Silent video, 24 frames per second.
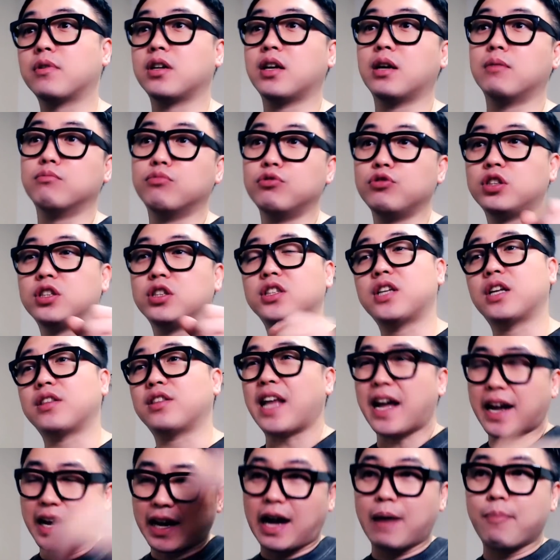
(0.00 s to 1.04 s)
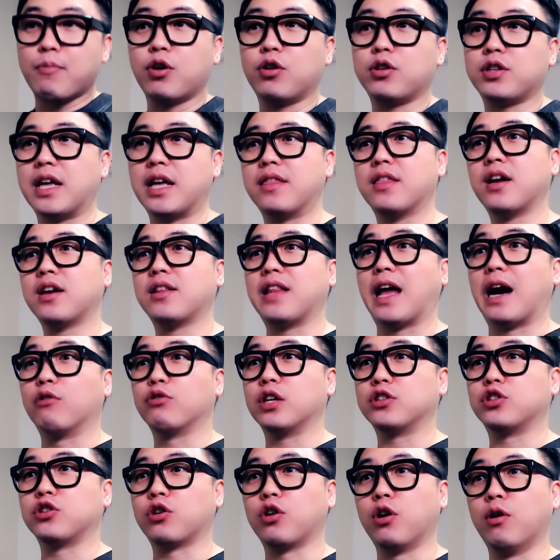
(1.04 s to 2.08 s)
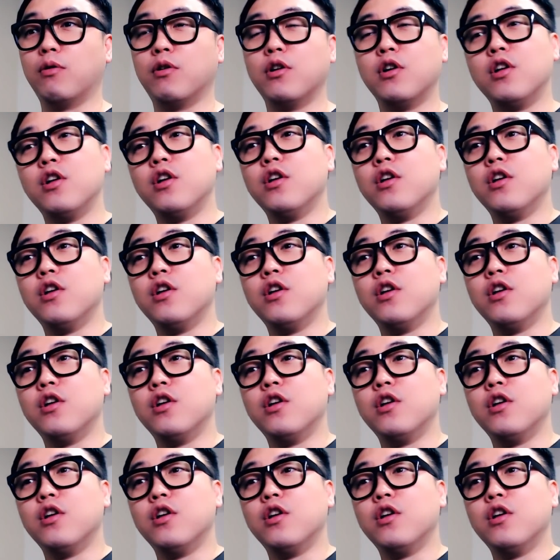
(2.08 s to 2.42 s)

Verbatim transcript: 그냥 문신이 게딱 까면 옛날에 나오나처럼